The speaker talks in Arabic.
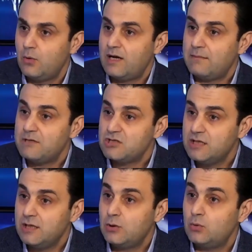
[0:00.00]
اهم شيء
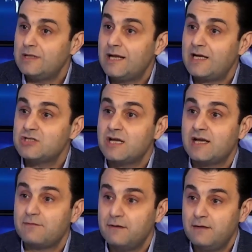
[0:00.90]
يكون العشاء
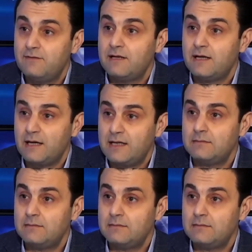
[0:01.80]
خفيف للعالم